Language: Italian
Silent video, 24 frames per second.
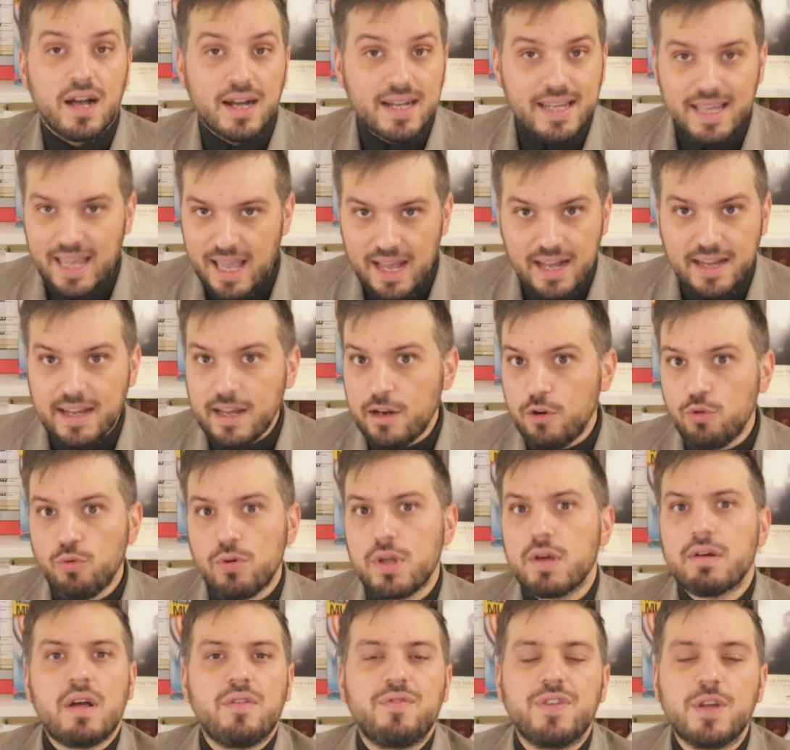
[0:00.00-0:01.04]
che anche lui
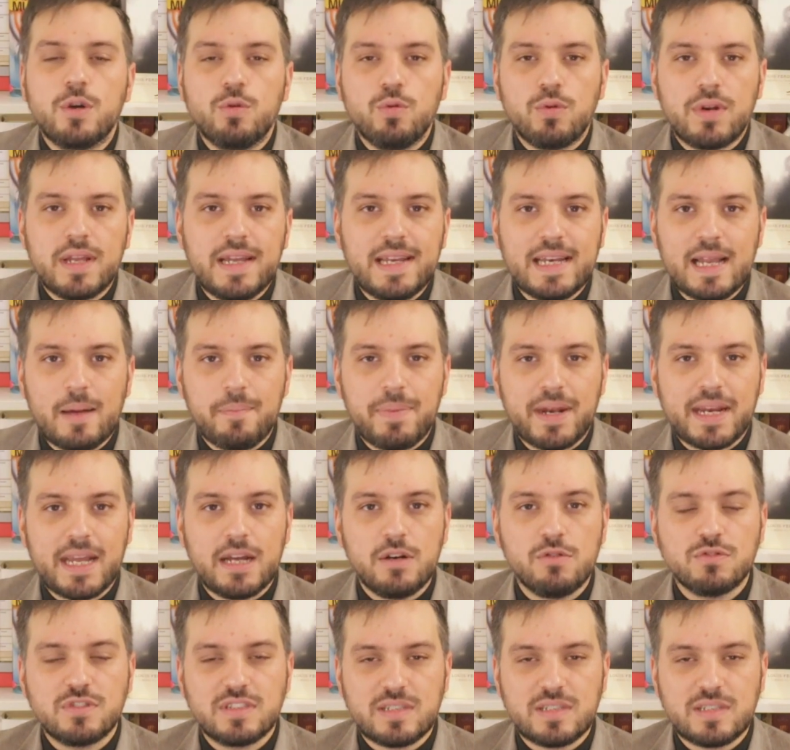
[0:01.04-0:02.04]
è una figurina perché non